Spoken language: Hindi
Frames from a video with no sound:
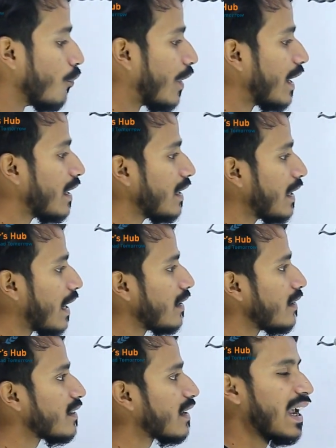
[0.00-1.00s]

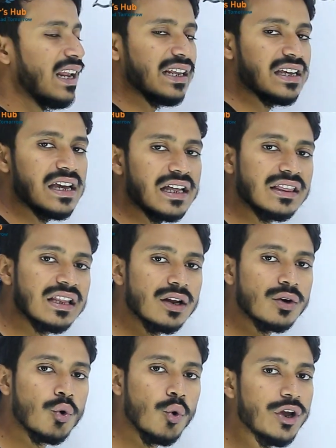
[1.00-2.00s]
वर्रियर स्केल के
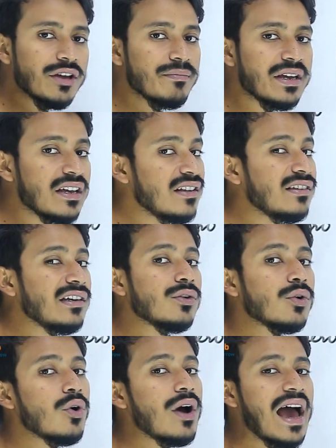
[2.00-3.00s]
अंदर कोई भी
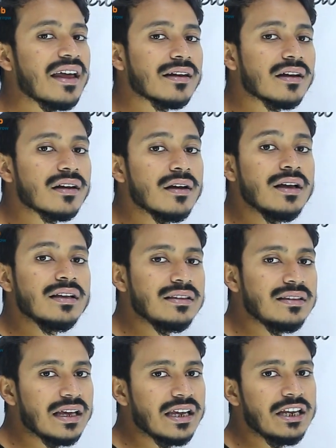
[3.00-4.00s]
जीरो एरर
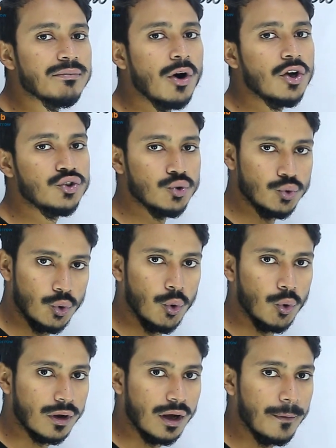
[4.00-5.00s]
नहीं मौजूद
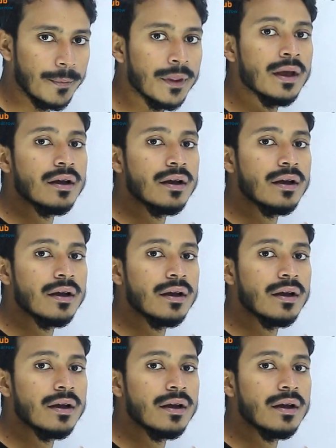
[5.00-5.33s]
होगा